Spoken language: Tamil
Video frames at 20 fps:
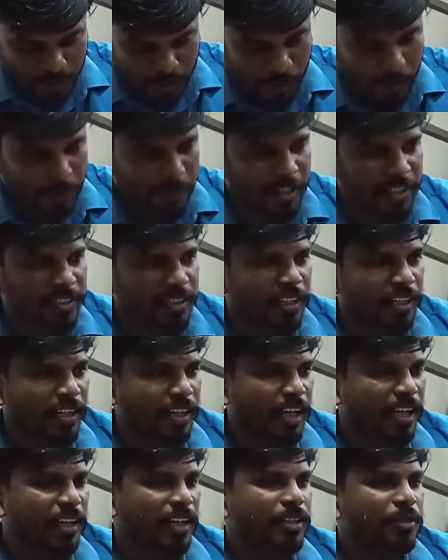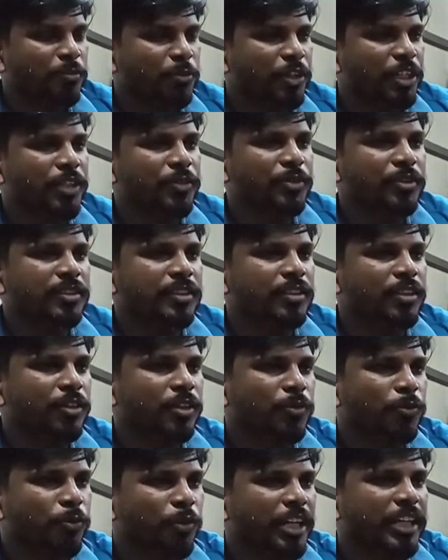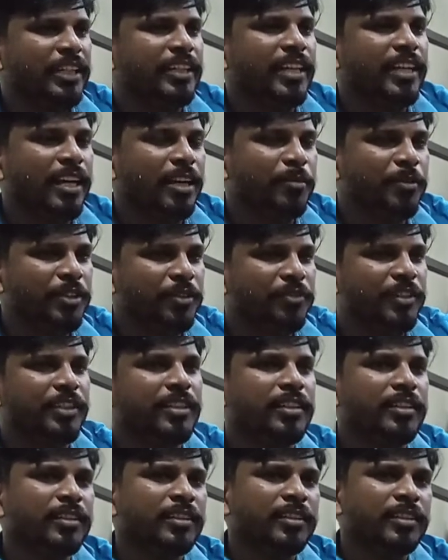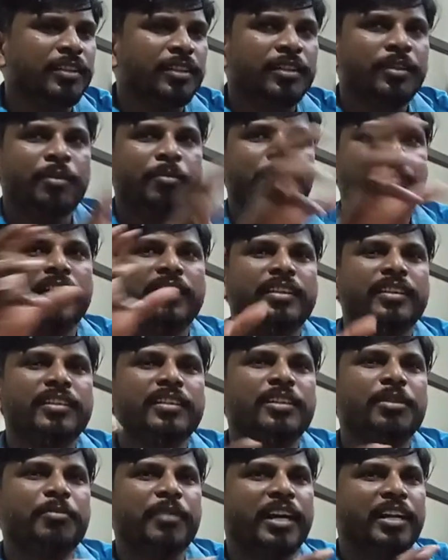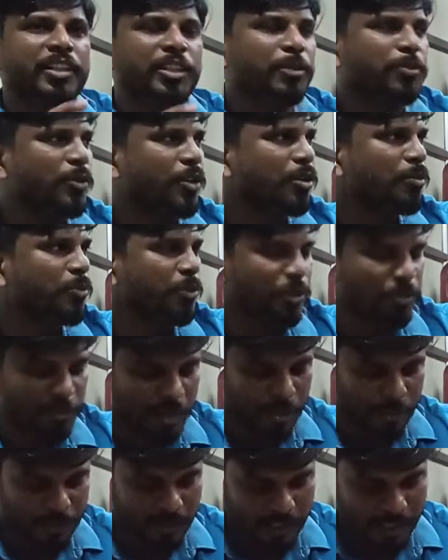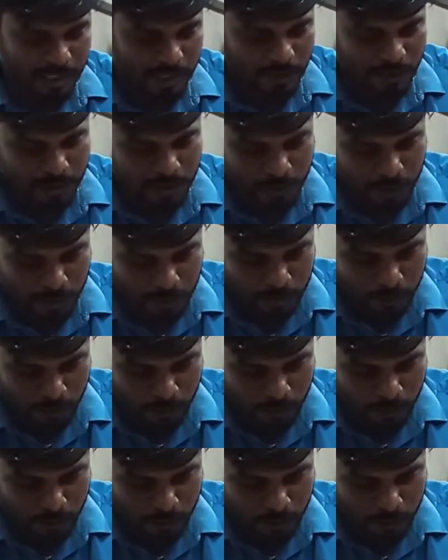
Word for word: சொல்லுவாப்பில் அந்த க அந்த முடிக்கு வந்து ஒயிட் ஹேரை மட்டும் விட்டுட்டு மற்றதுக்கு மெகதி போட முடியும் அப்படின்றத வந்து ஒரு